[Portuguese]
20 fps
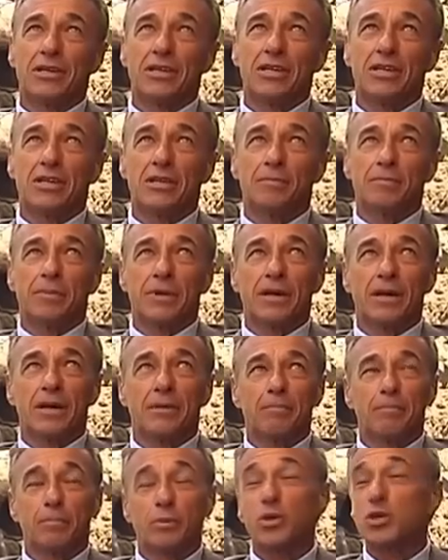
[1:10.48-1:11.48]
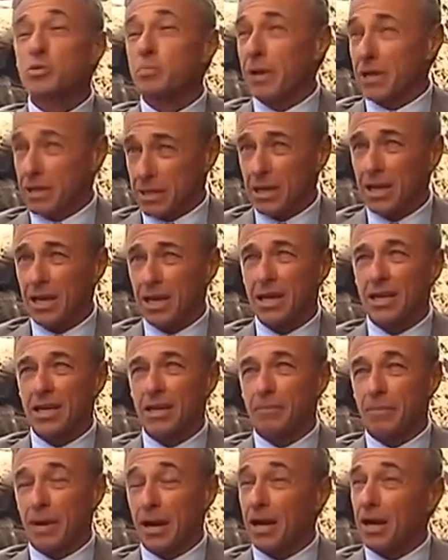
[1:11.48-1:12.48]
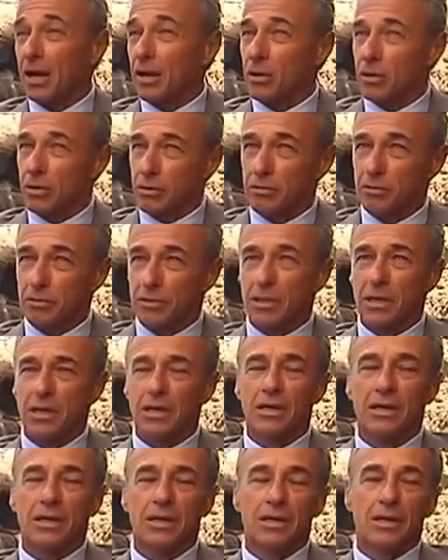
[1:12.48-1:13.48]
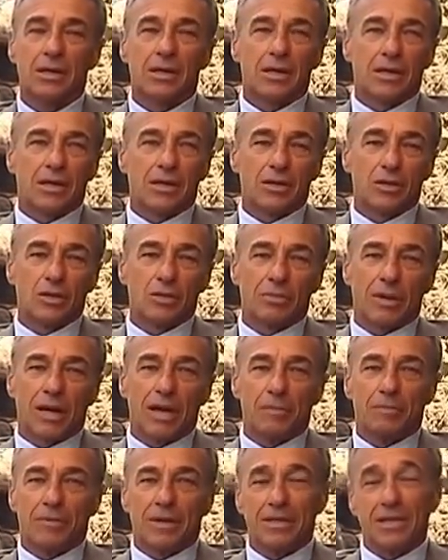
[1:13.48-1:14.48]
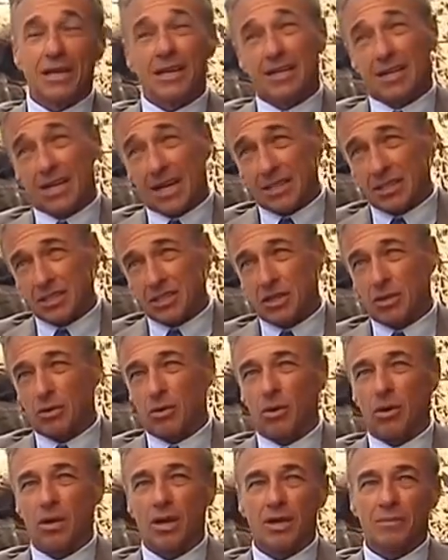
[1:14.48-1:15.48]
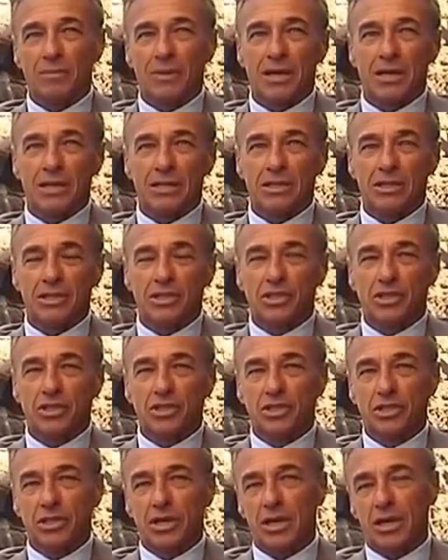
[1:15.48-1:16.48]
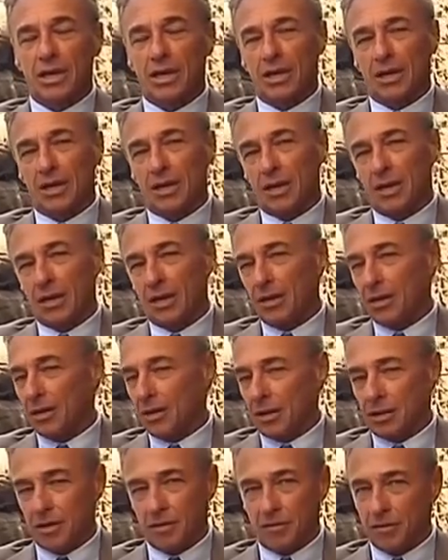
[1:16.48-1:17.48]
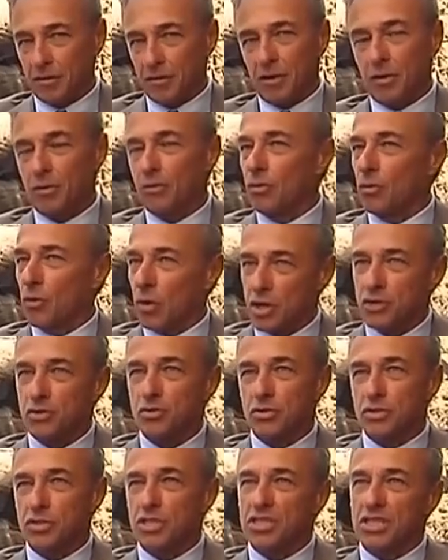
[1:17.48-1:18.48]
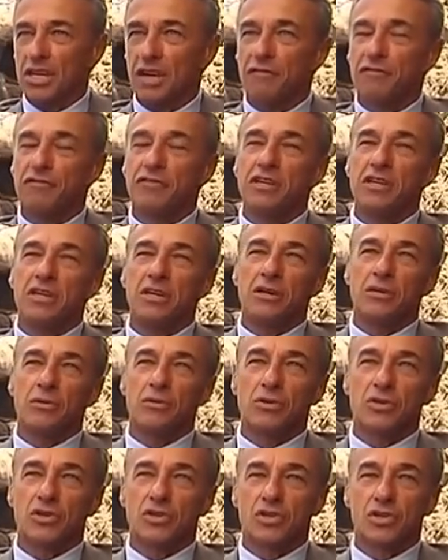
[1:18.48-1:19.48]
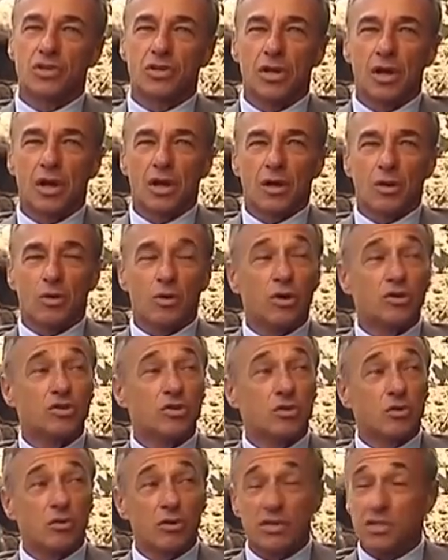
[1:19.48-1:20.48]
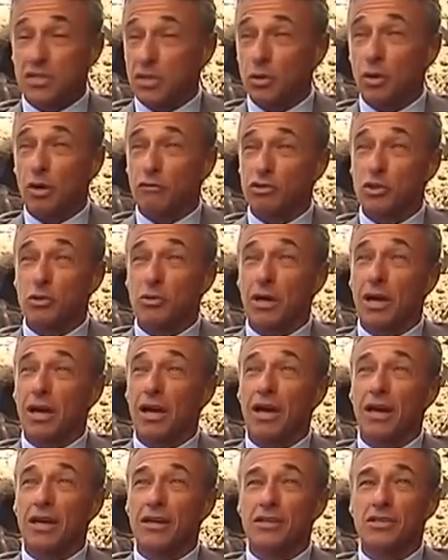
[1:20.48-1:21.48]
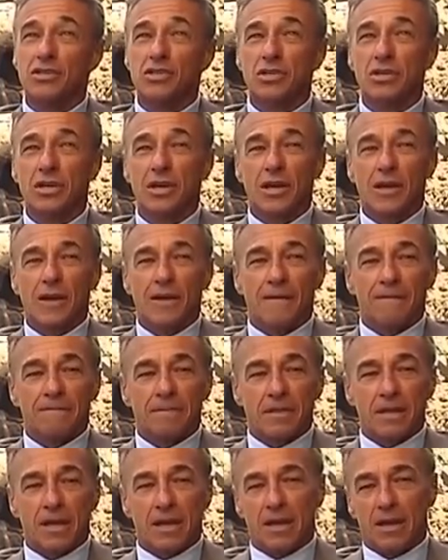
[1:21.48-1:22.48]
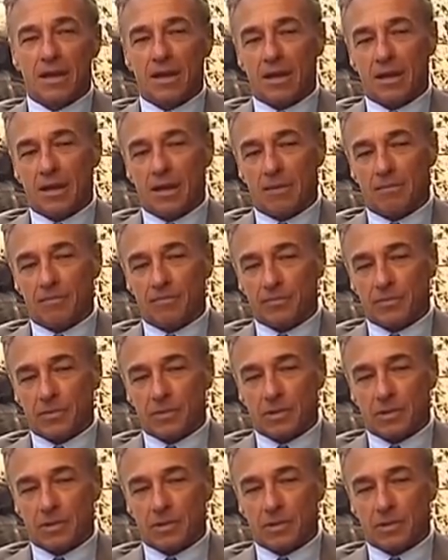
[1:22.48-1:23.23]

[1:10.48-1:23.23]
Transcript: aqui para prospectar, né, para né, numa época delicada de Angola, mas é, gosto de desafios, gosto de conhecer novos lugares. É,